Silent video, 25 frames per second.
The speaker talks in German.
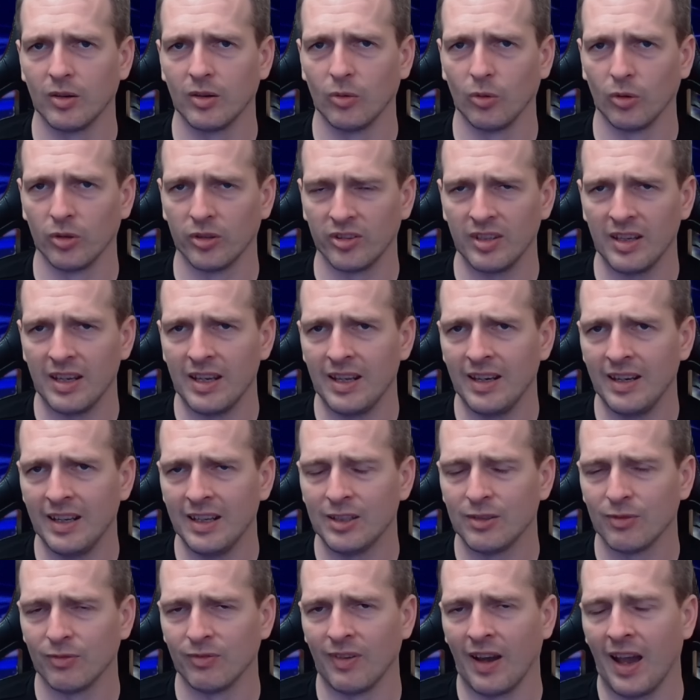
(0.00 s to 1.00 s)
OC nicht,
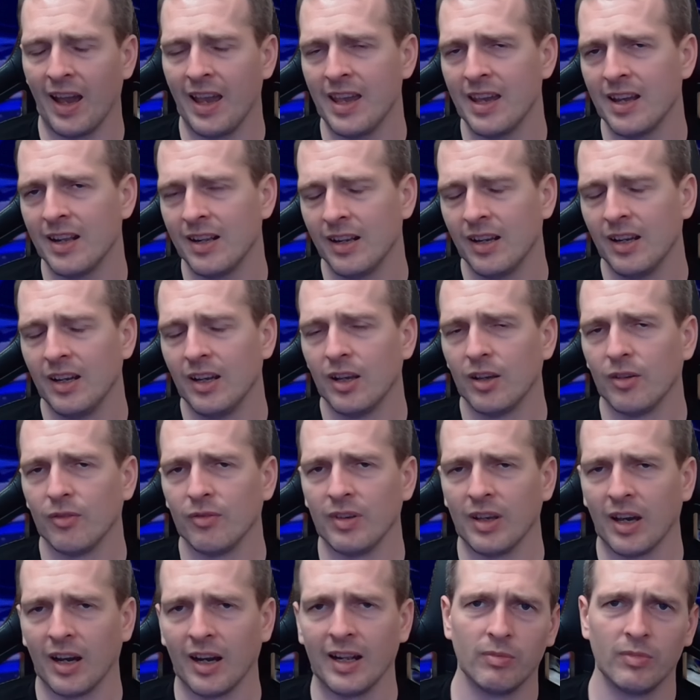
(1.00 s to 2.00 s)
weil wir
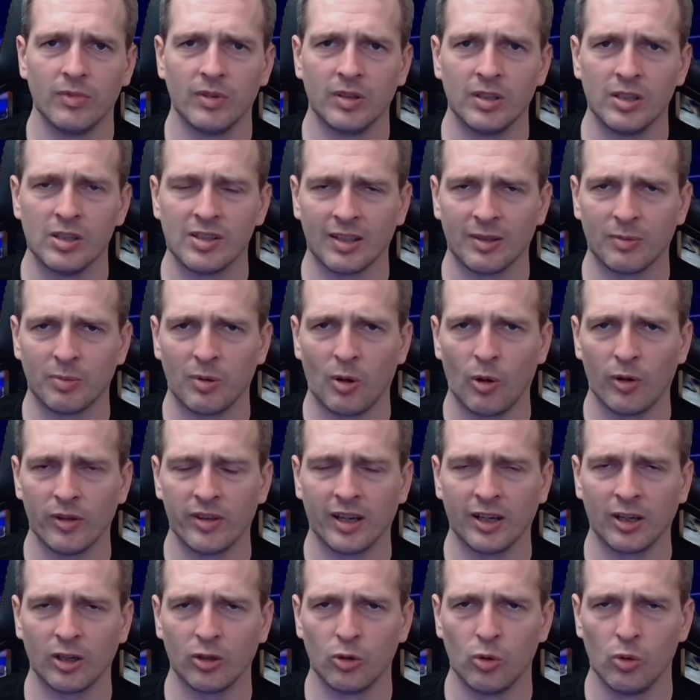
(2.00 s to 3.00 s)
halt nicht das Power
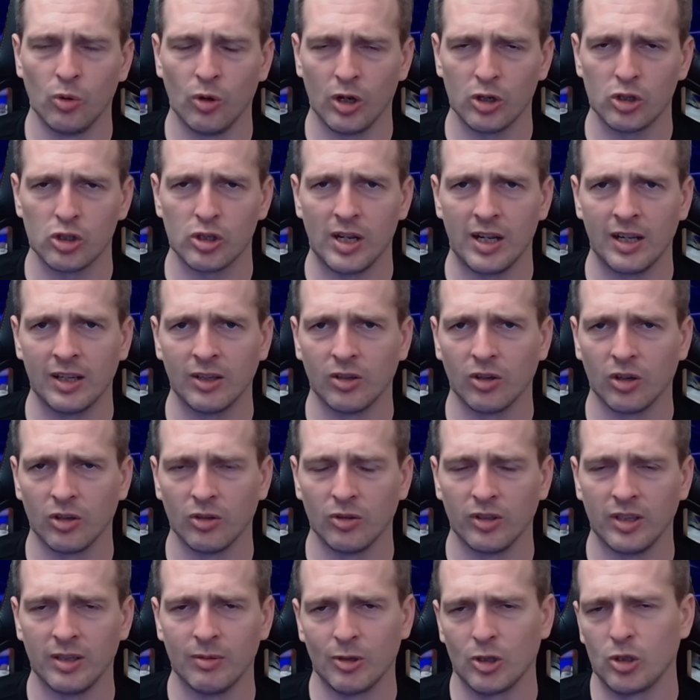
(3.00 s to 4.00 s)
Target höher stellen können und
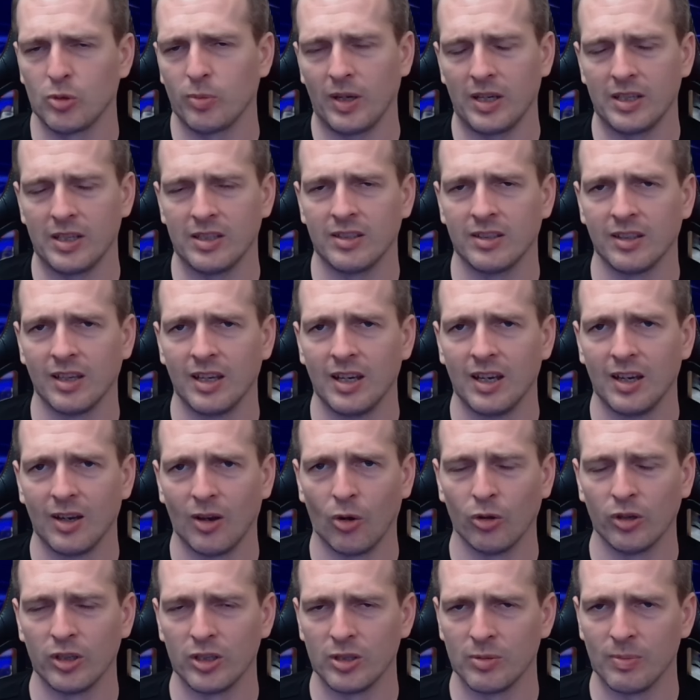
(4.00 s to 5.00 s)
dementsprechend auch
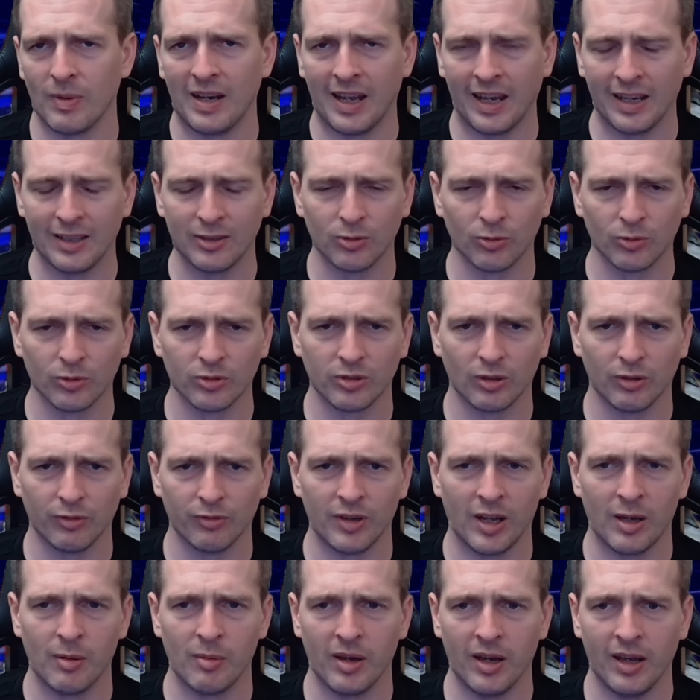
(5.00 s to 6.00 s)
nicht mehr
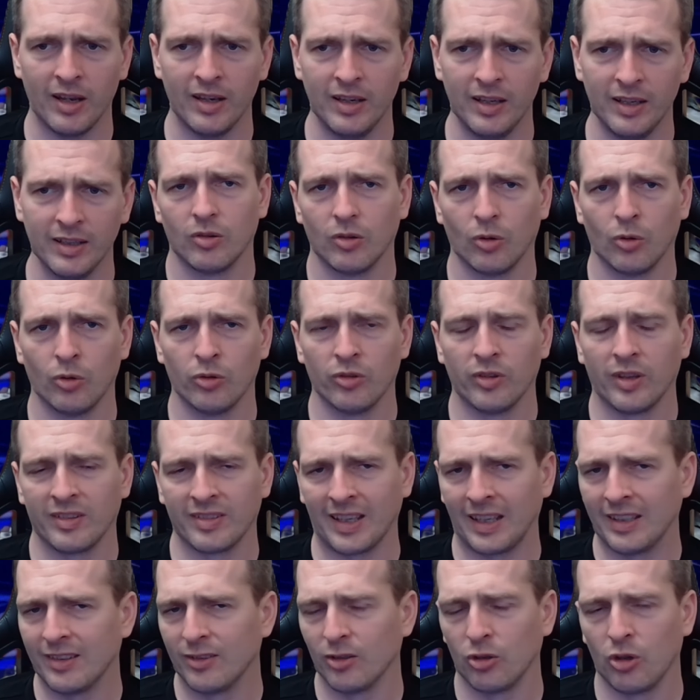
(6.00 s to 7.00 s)
Leistungsaufnahme anliegt. Und das
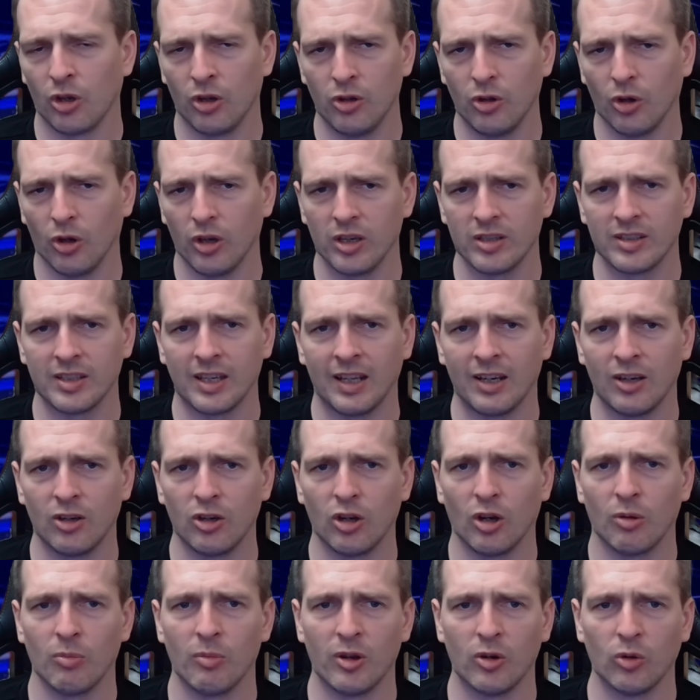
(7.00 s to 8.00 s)
Ganze könnt ihr euch gerne
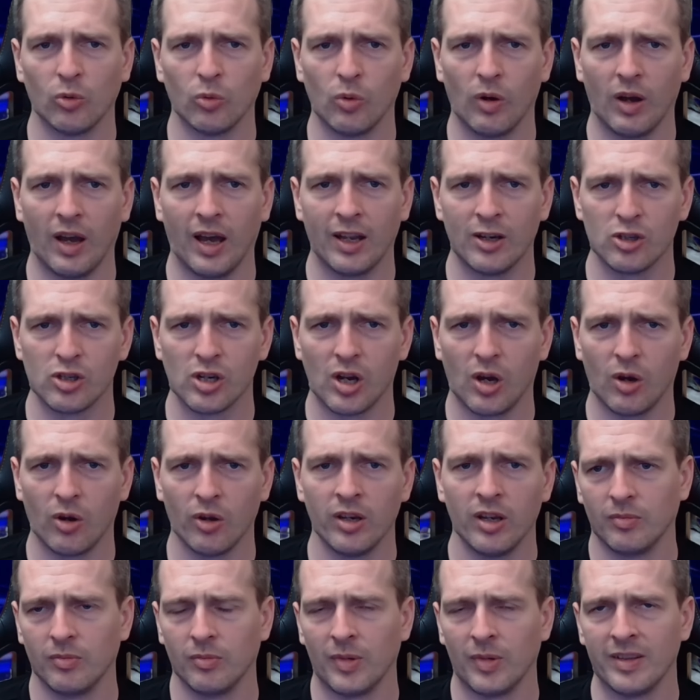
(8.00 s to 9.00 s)
nochmal in Ruhe anschauen.
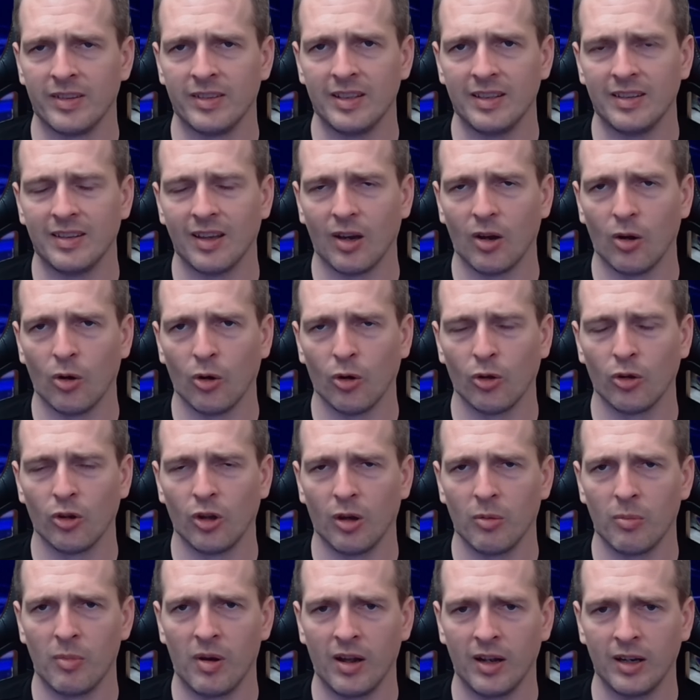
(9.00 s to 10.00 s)
Man sieht da auch
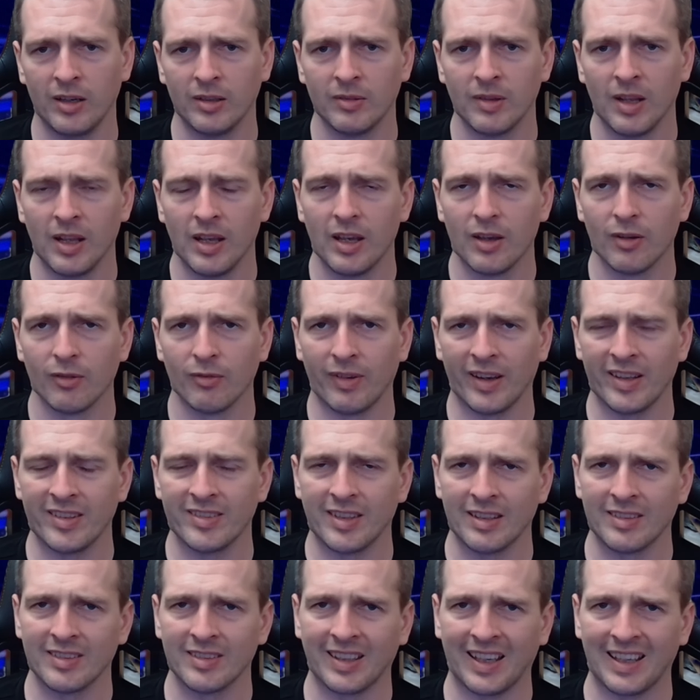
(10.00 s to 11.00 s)
nochmal, was
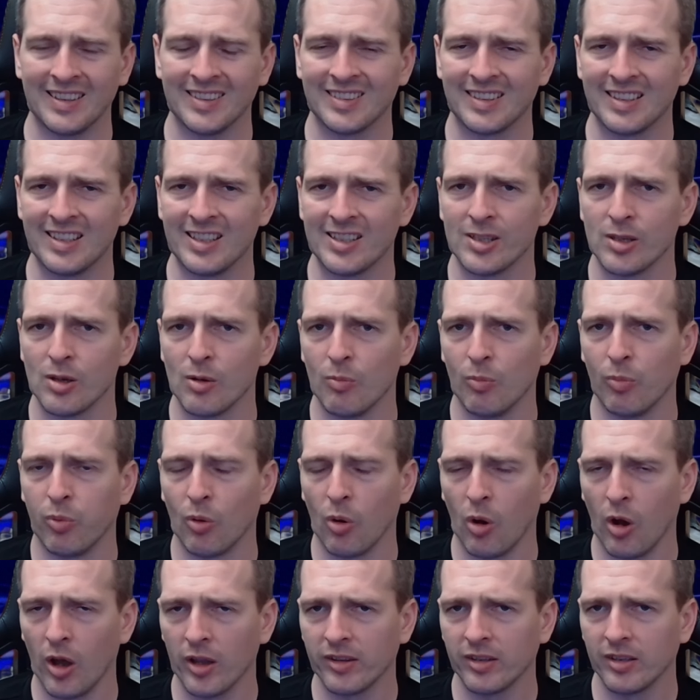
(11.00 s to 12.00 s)
das restliche
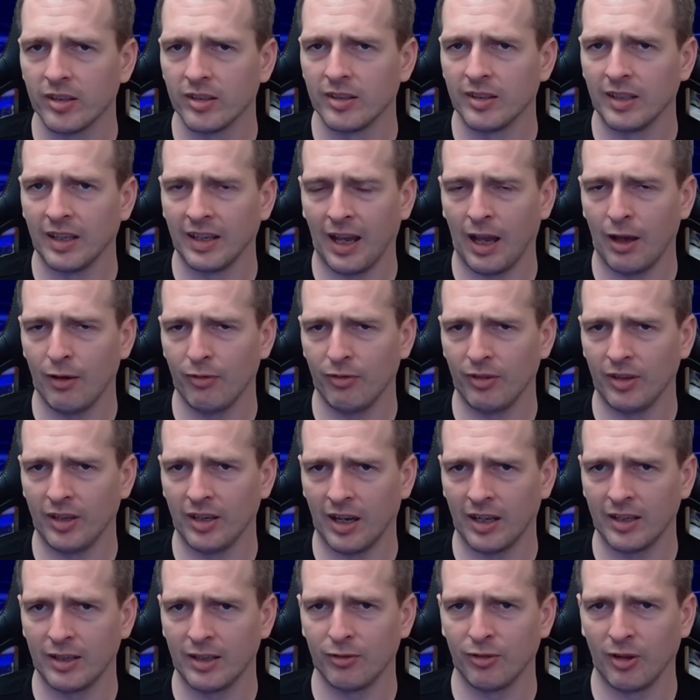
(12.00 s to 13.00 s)
Board der
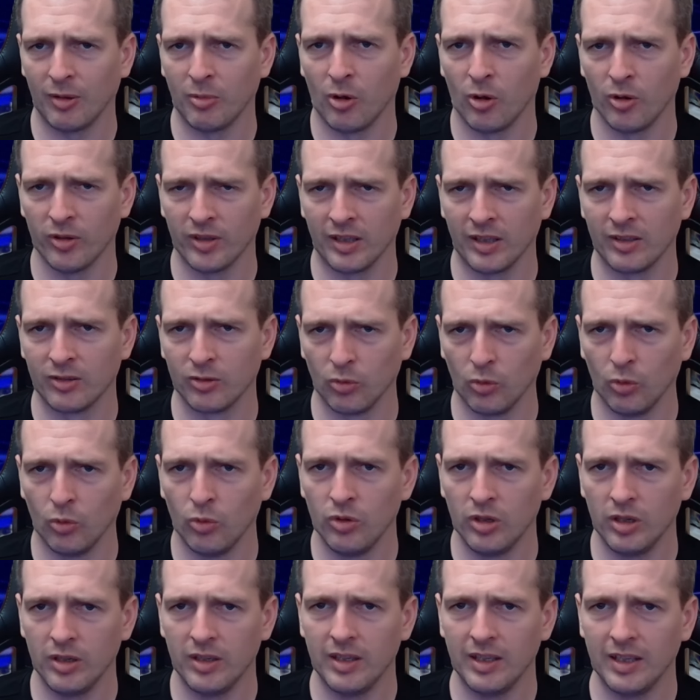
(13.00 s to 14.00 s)
Grafikkarte verbraucht, also ohne
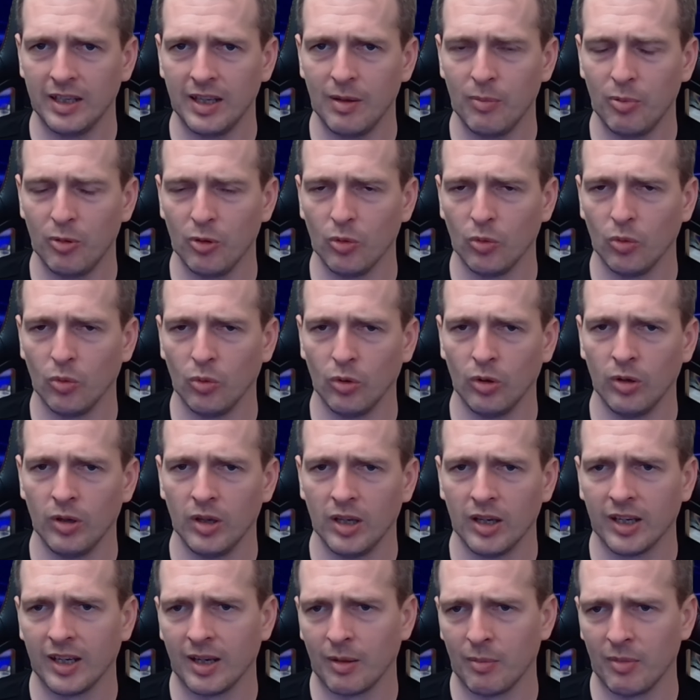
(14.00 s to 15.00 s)
die GPU,
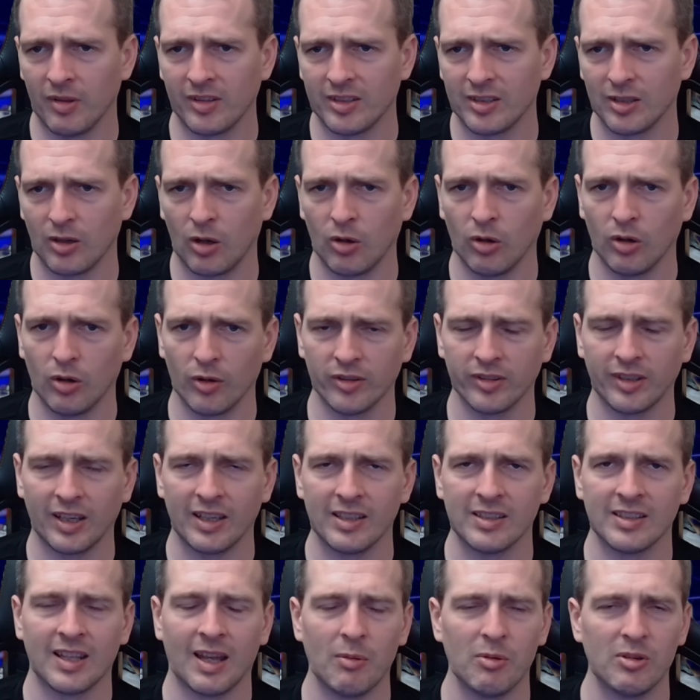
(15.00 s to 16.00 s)
kann man sich auch
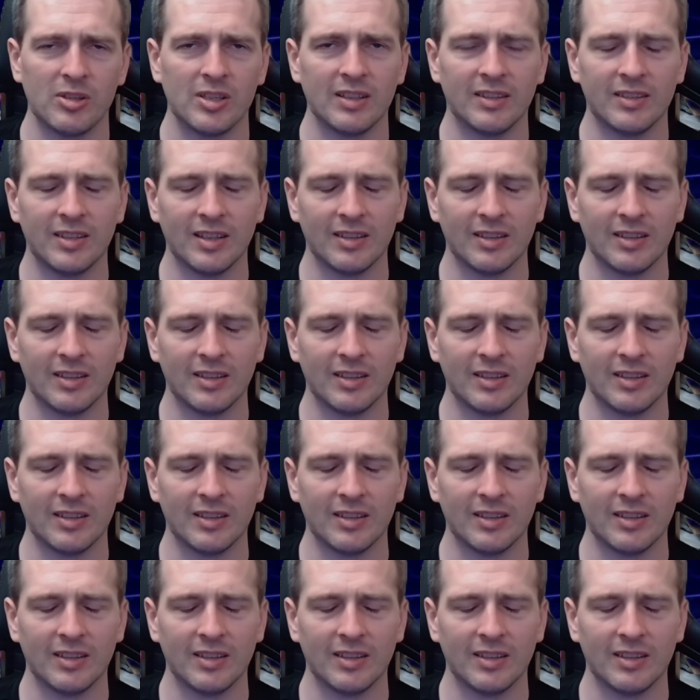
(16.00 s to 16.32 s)
ausrechnen. Habe ich jetzt hier